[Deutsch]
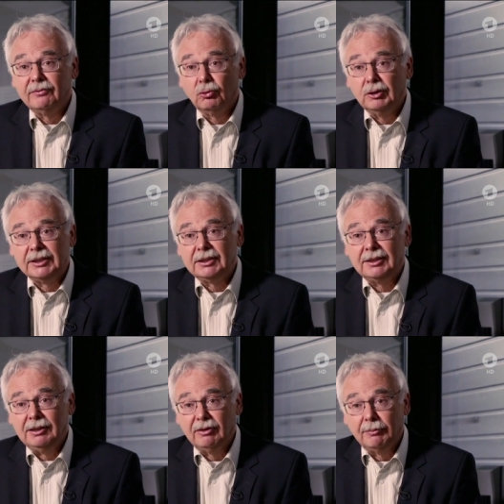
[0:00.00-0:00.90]
wo
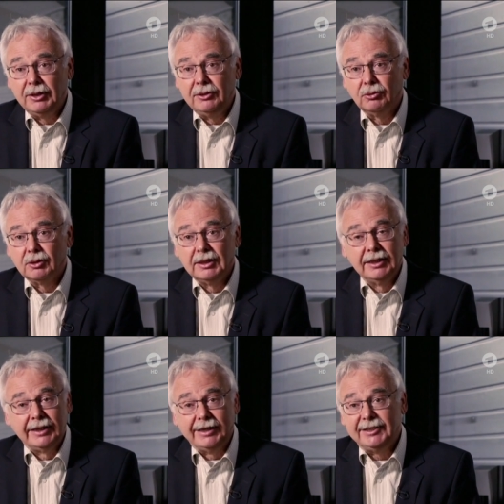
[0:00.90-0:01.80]
ist die Verbindung?
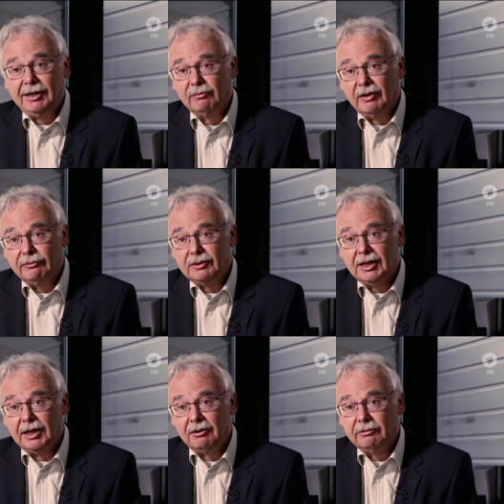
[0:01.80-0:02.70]
Geht es hier um
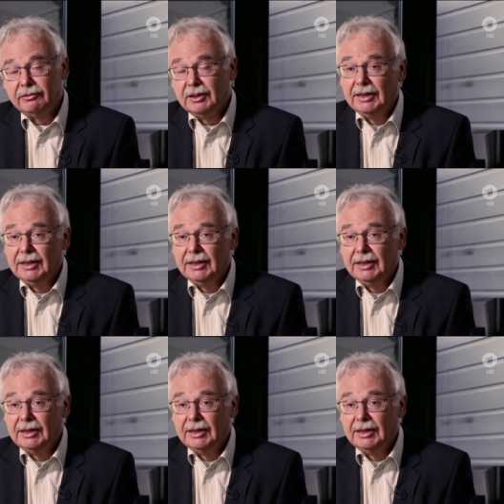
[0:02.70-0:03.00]
Waffenkauf?